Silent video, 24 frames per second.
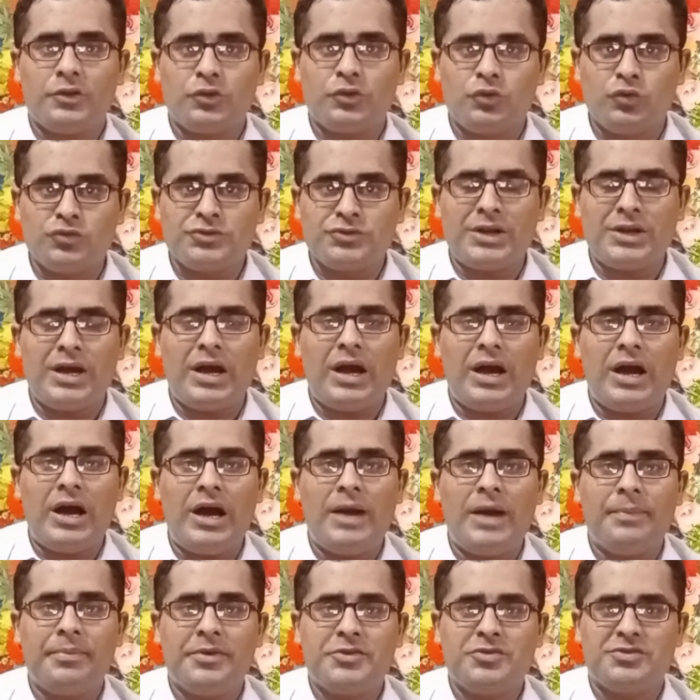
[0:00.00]
दूसरा
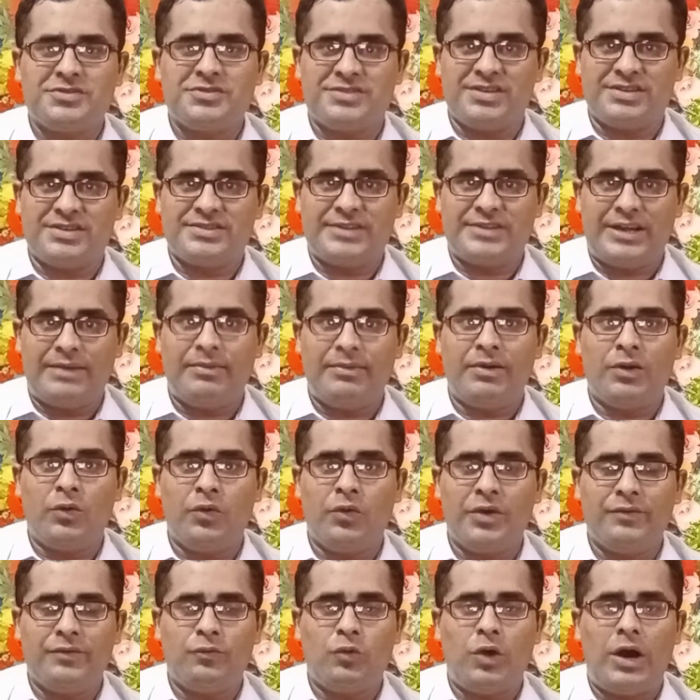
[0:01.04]
आपकी जो सब्सक्राइबर
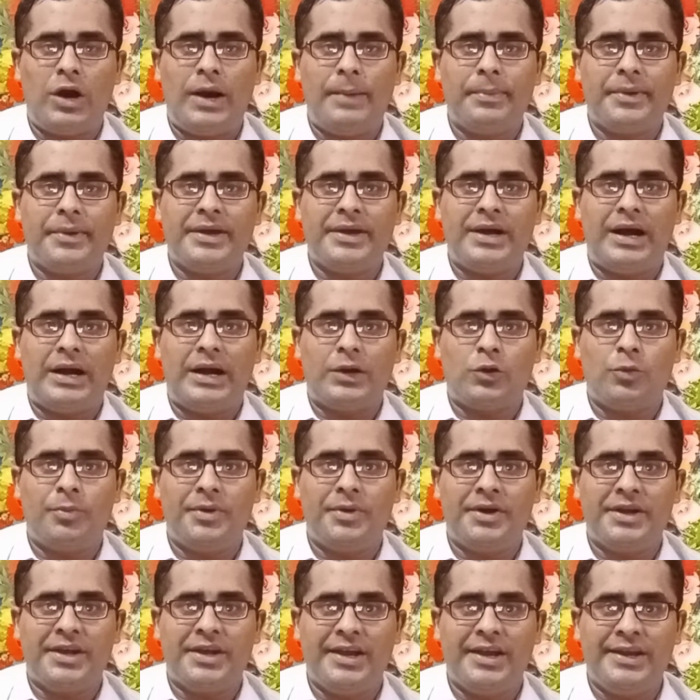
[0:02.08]
होंगे वो आपके
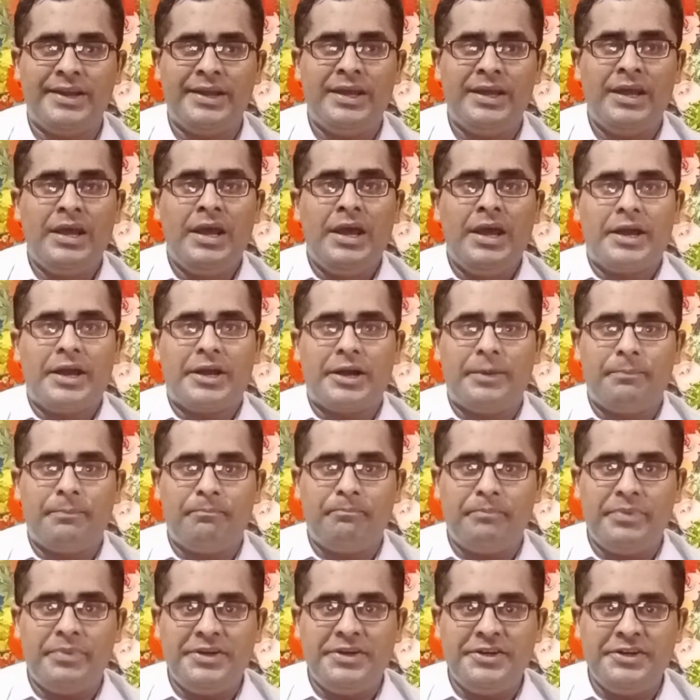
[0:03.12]
ऑटोमेटिकली
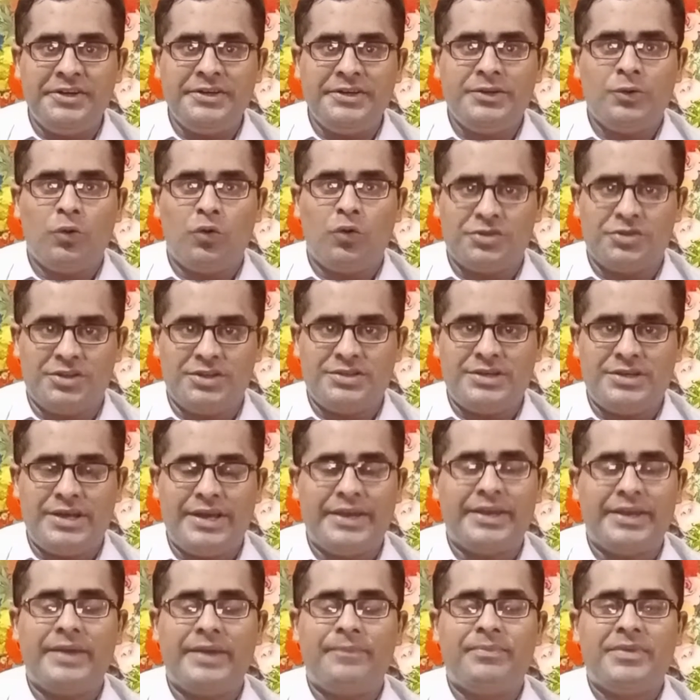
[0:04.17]
कंप्लीट होते
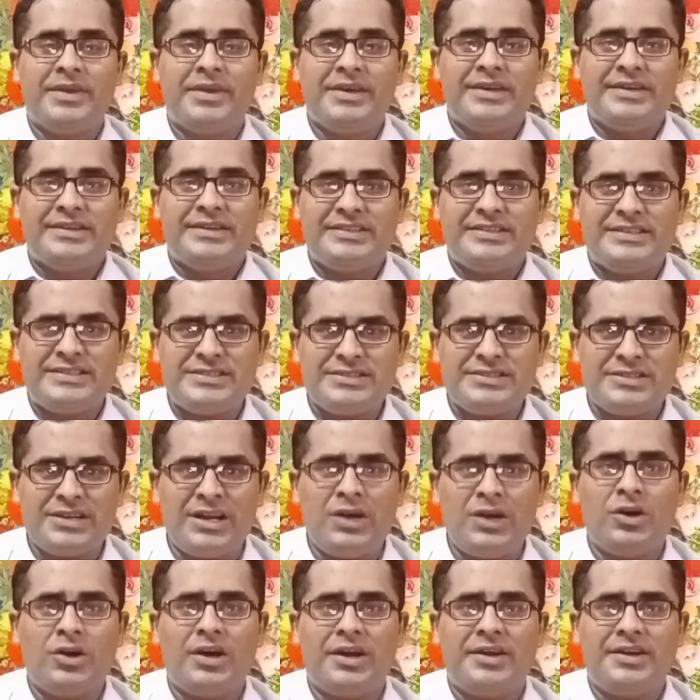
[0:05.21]
जाएंगे इस
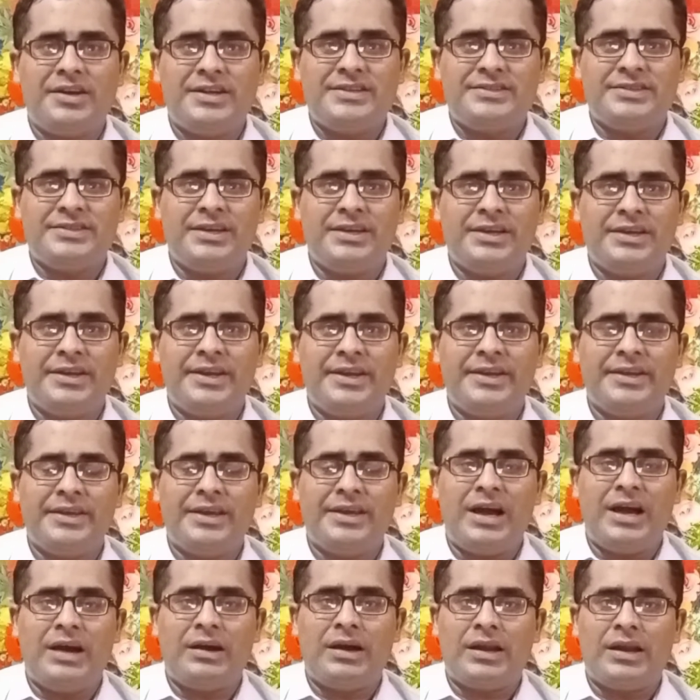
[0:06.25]
तरह करने से यानी कि
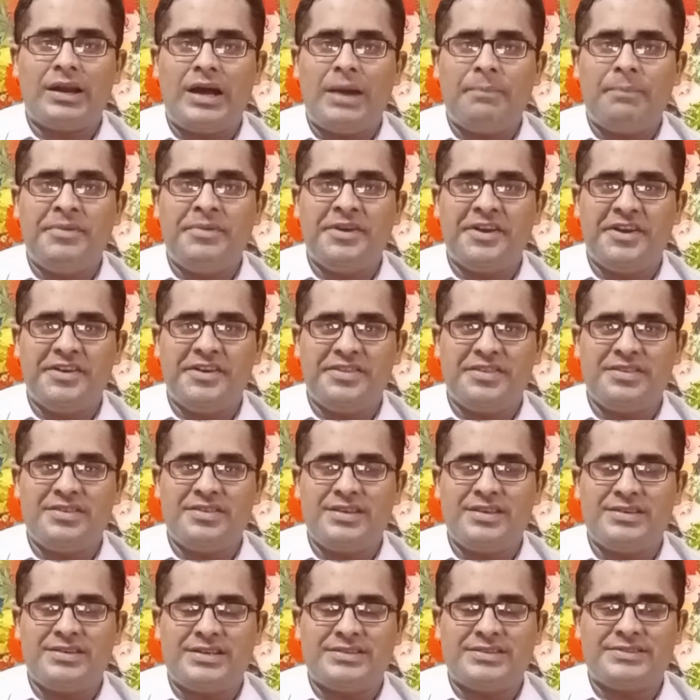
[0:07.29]
अगर आपने किसी
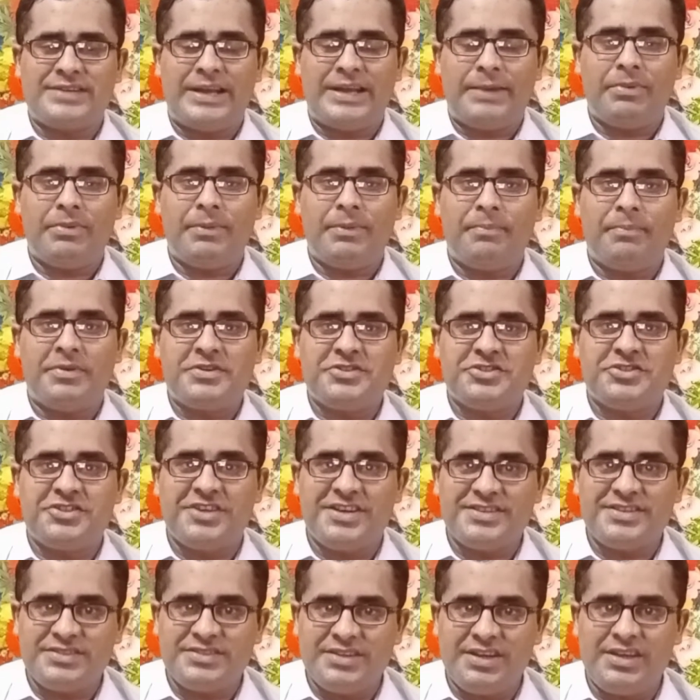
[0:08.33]
से सब्सक्राइबर
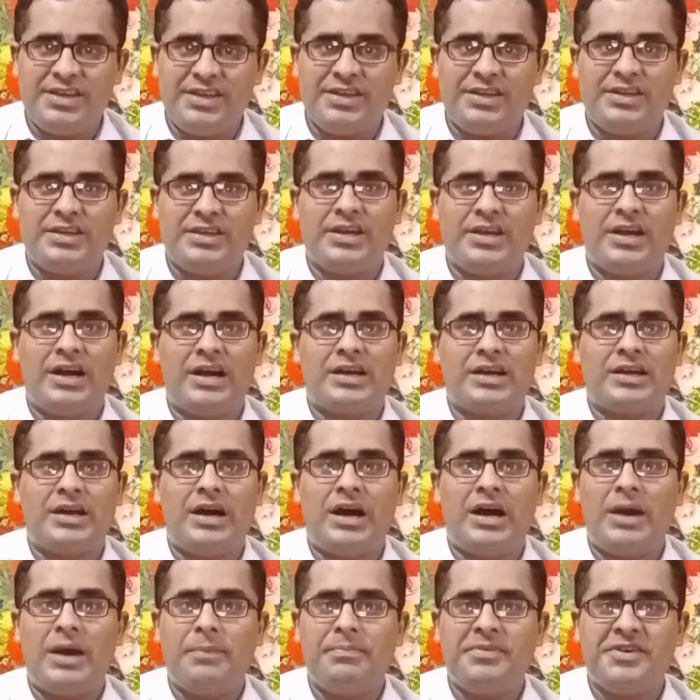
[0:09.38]
परचेज नहीं किए अगर
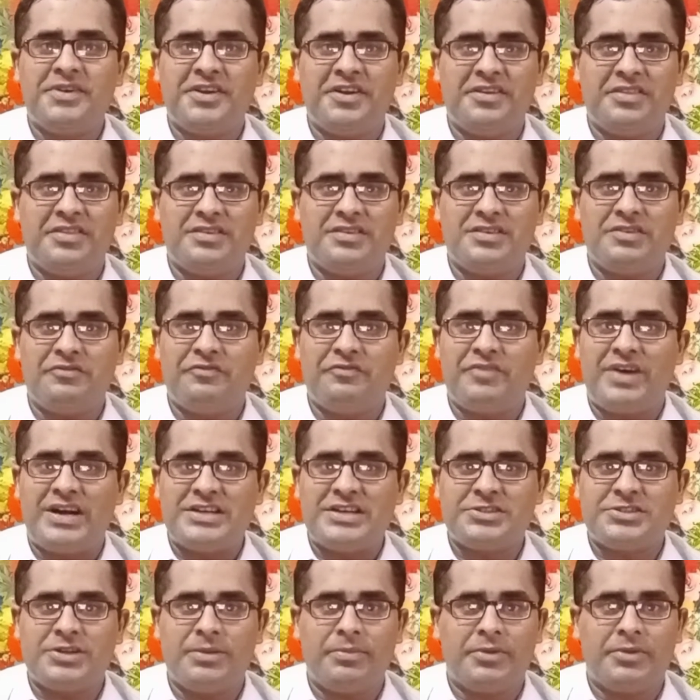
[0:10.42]
आपने किसी से
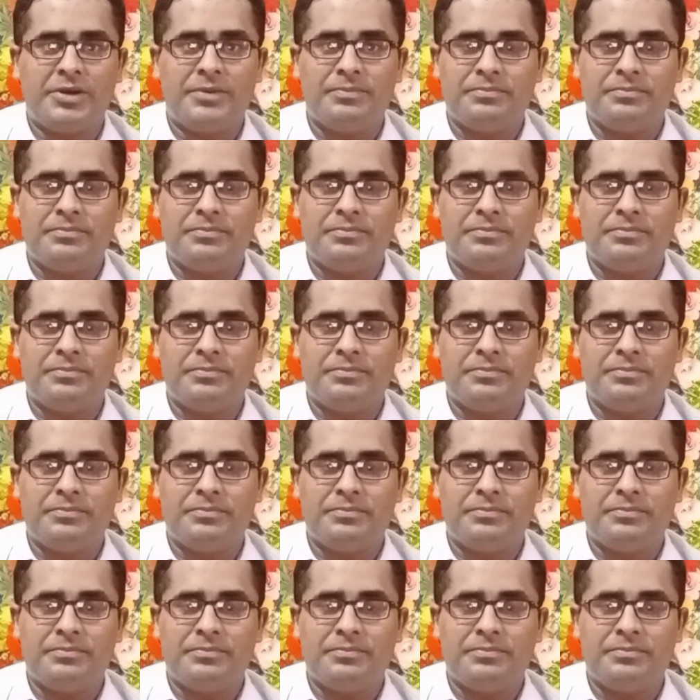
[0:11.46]
वॉच टाइम